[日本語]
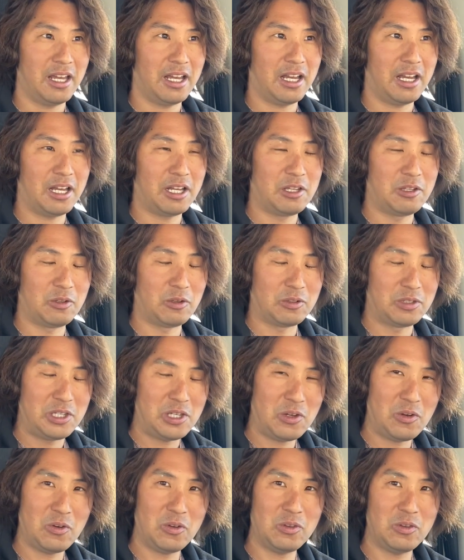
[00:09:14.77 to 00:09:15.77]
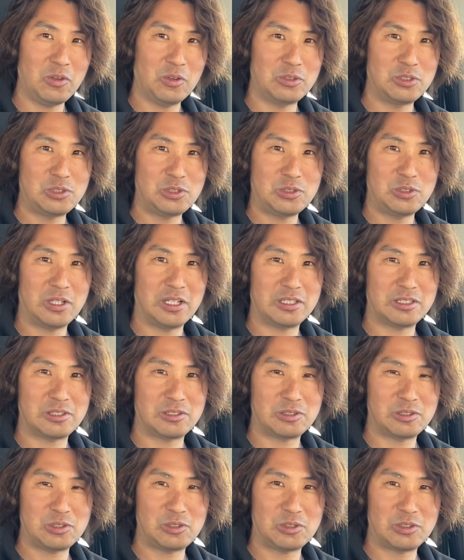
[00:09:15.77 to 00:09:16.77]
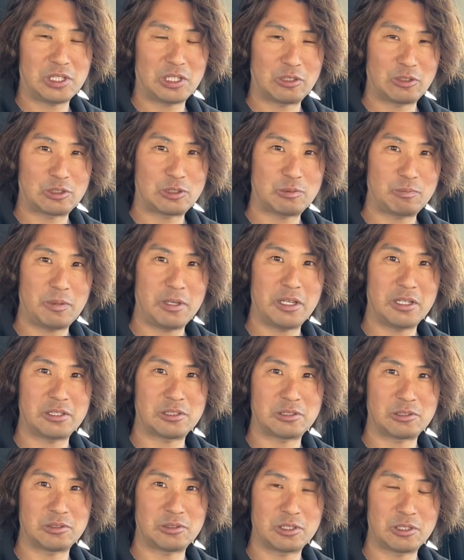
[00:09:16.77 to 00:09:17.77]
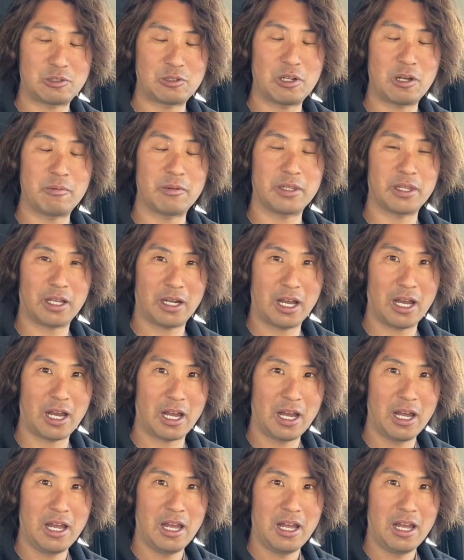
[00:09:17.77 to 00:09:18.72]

あの、日本の重列駐車のスペースに比べたら、